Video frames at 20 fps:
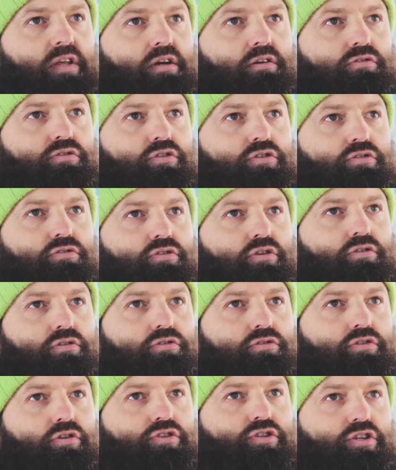tego, co,
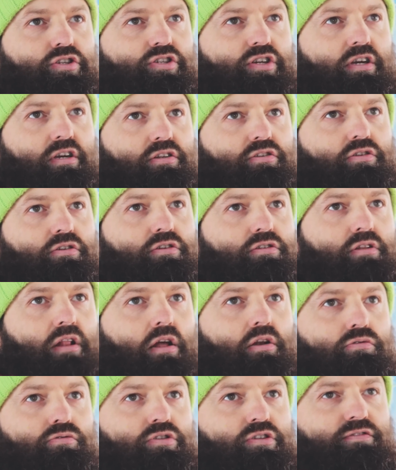co, co się dzieje, co jest
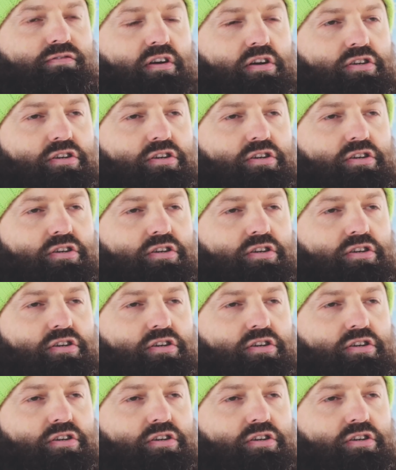dla ludzi